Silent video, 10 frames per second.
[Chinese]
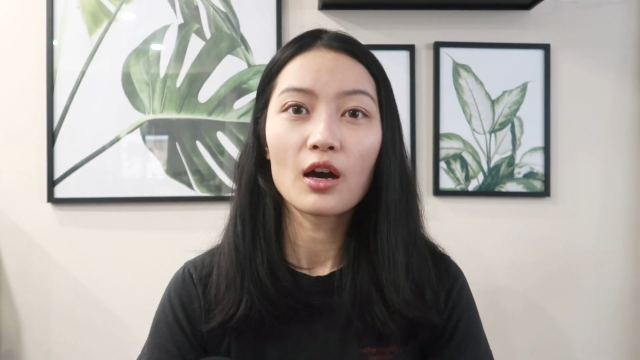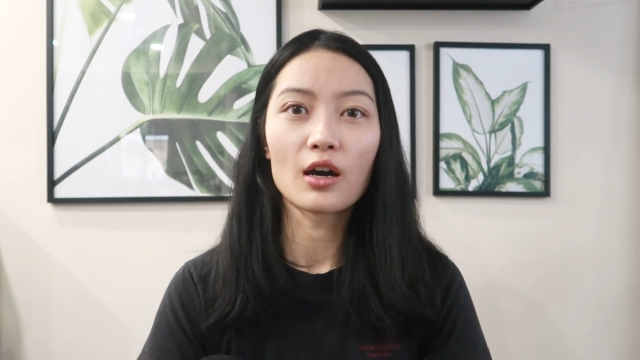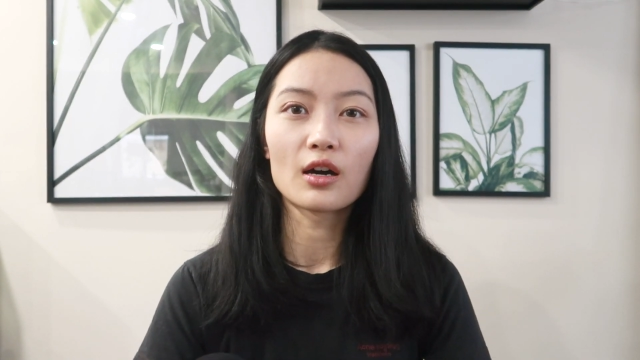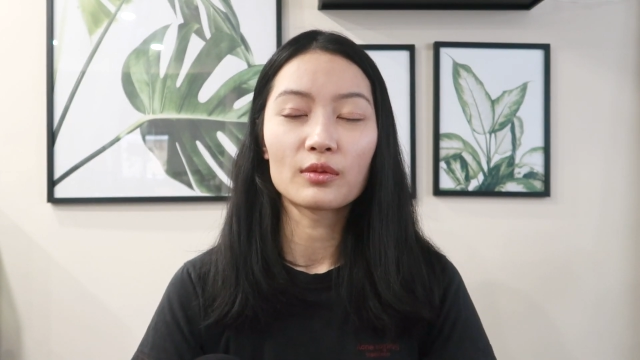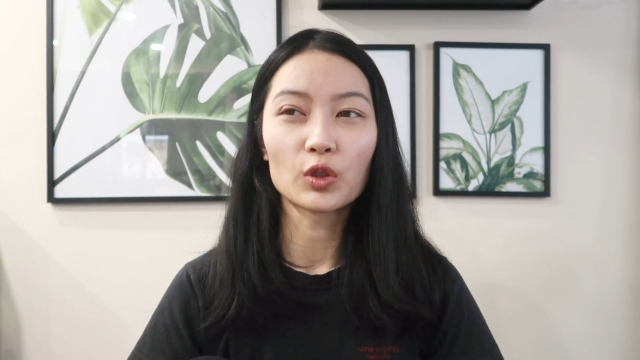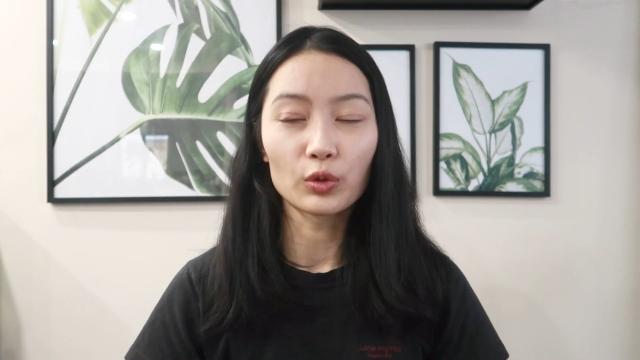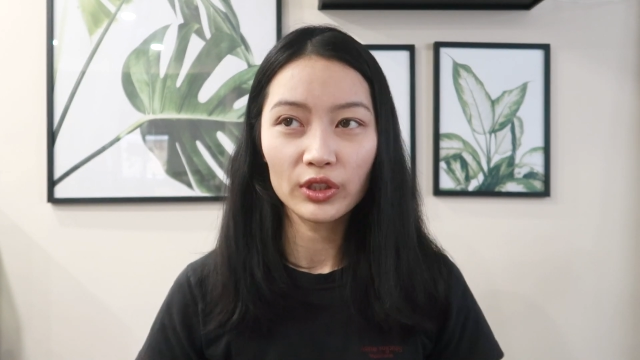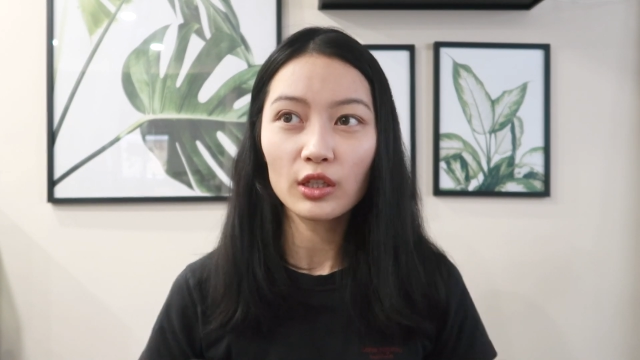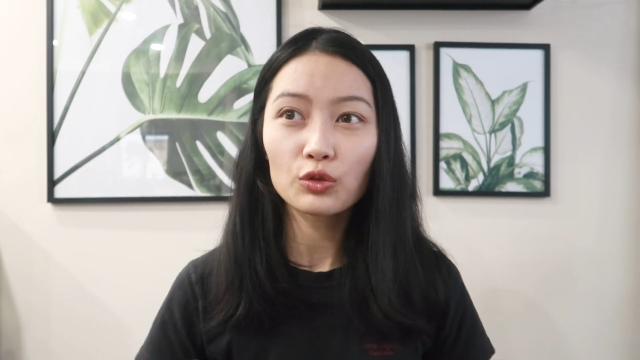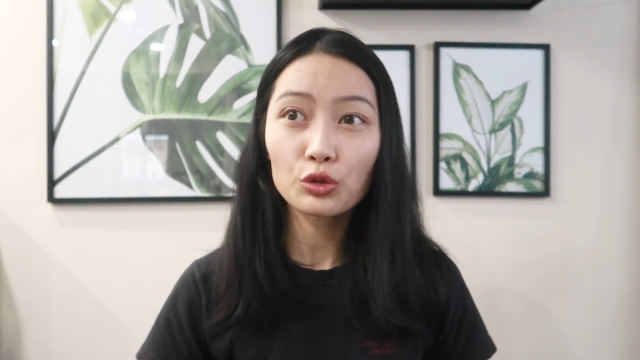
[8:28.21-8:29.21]
呃，有
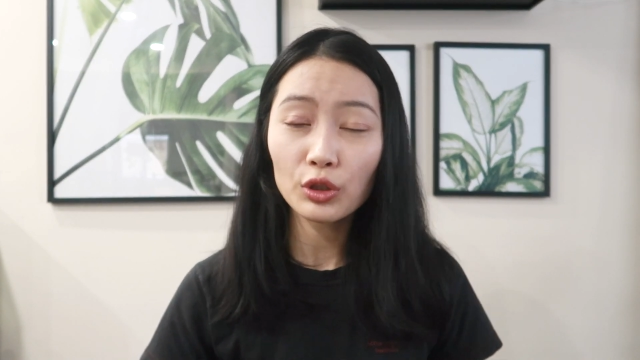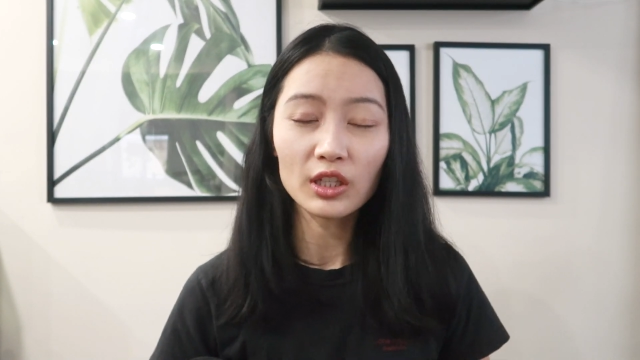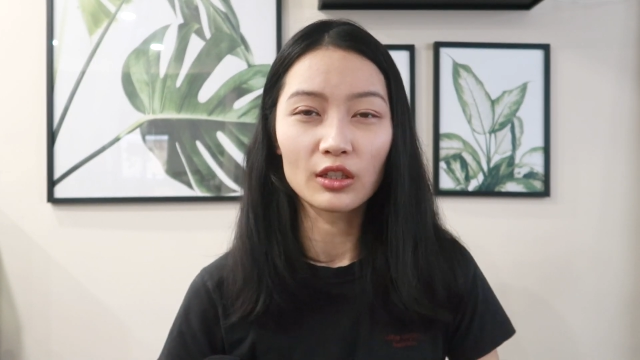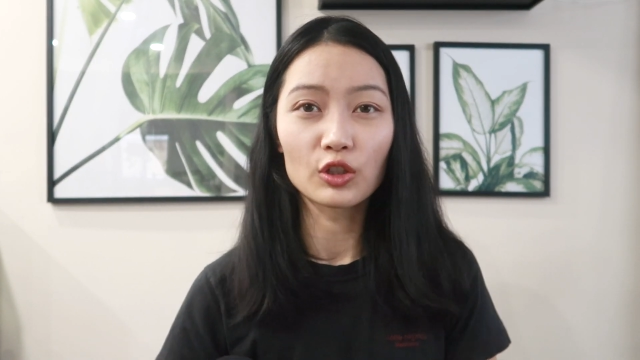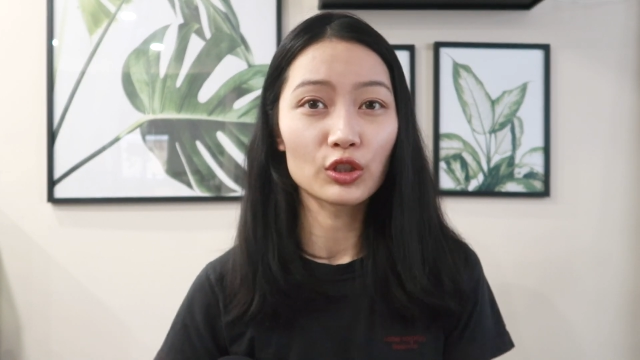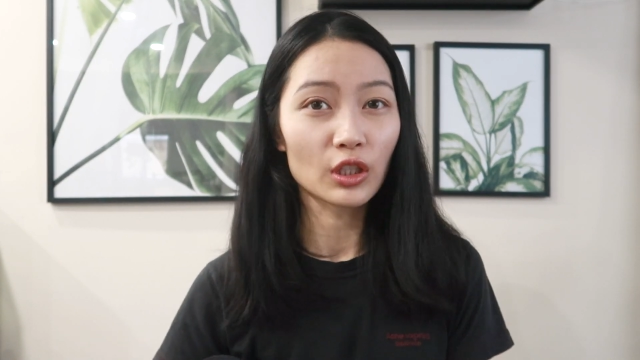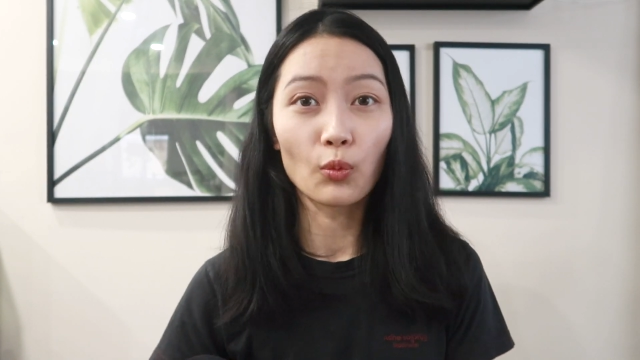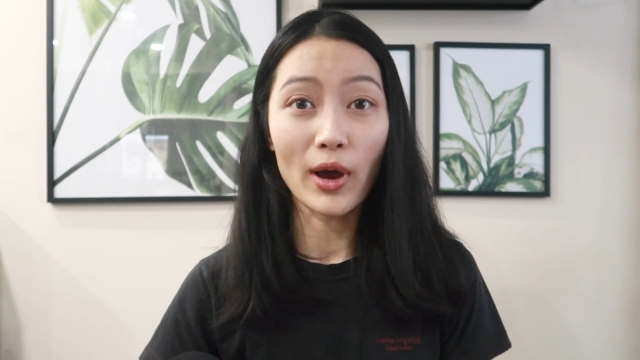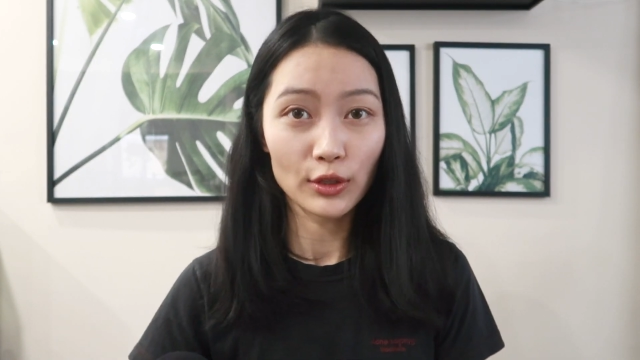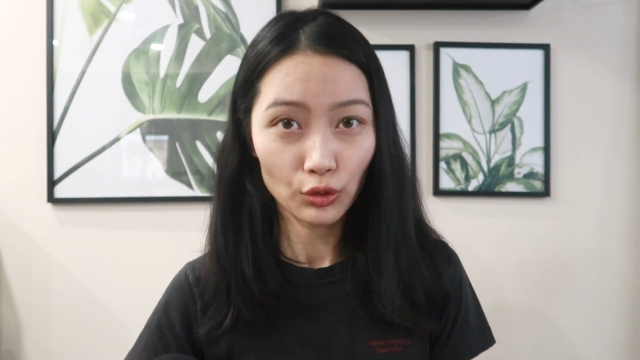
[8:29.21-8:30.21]
些缺点呢是你
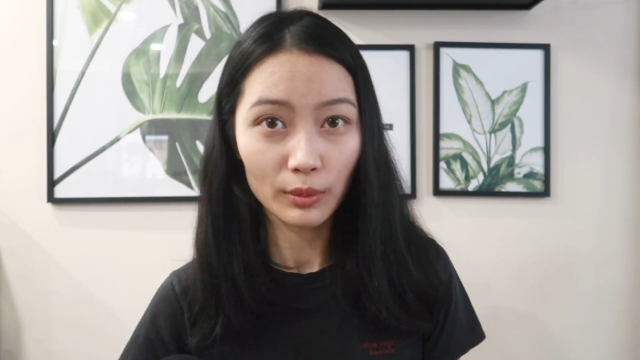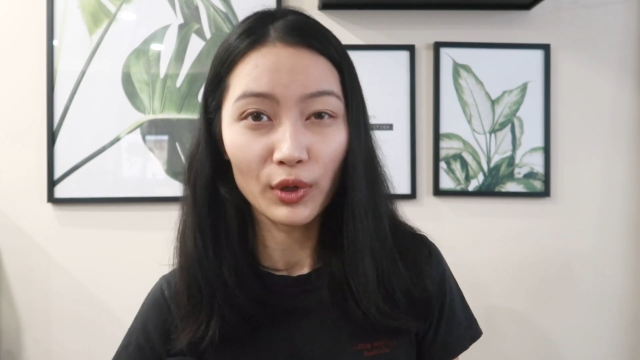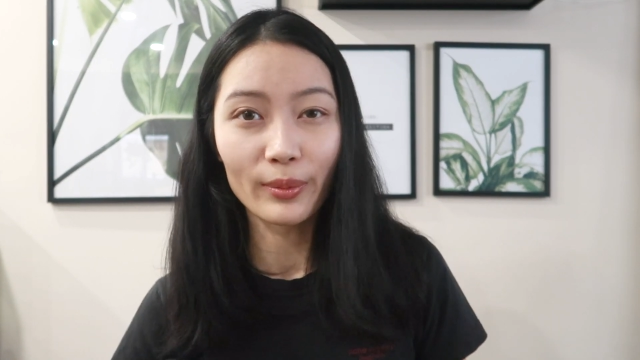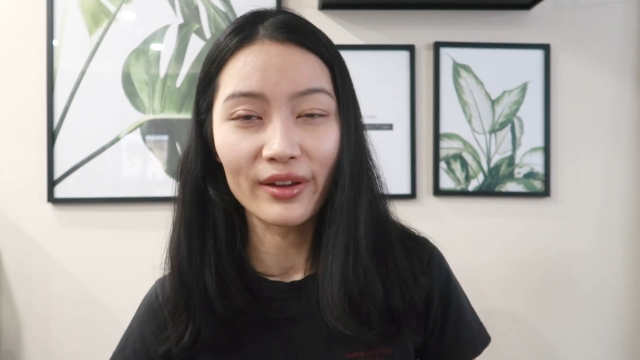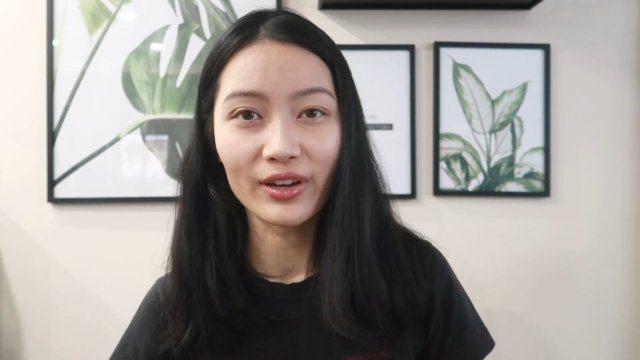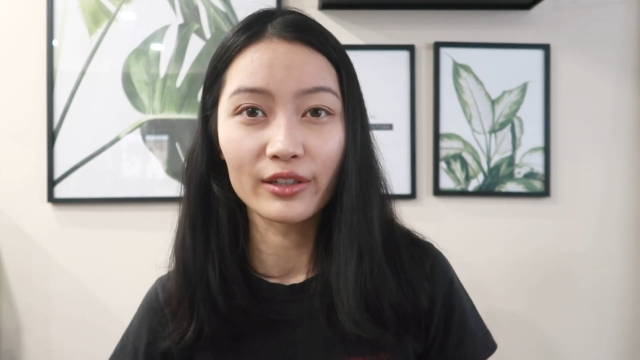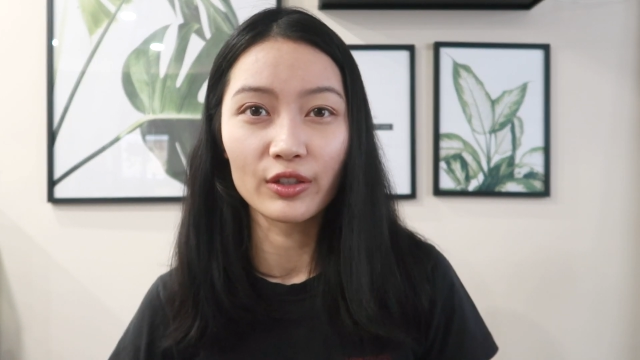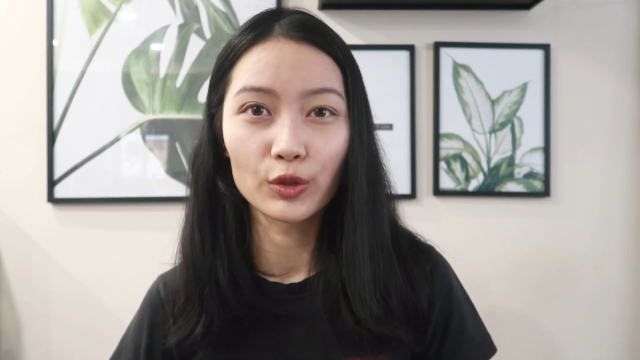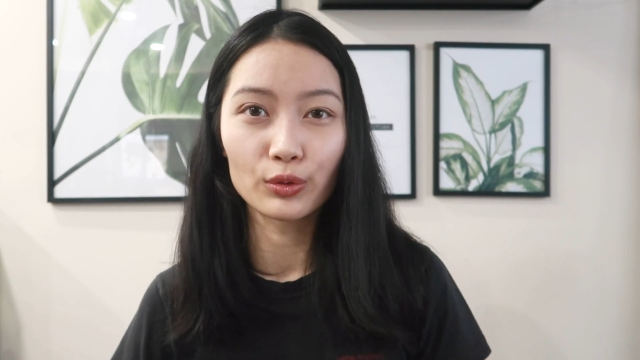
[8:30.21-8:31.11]
完全没有办法忍受，